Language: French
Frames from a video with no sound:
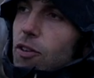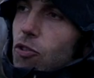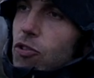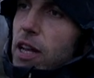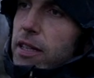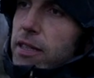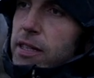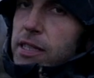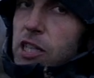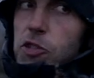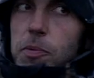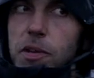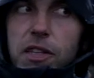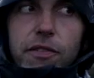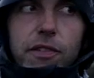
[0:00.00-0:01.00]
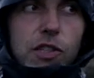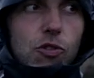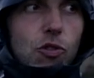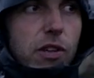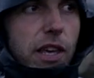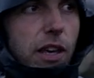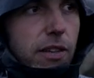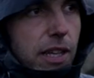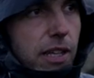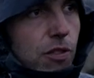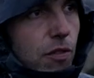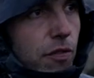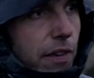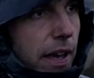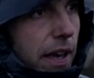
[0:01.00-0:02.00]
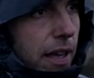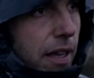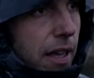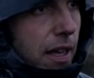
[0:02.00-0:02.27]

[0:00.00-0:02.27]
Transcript: On a un dessèchement des vaisseaux qui est en train de se faire.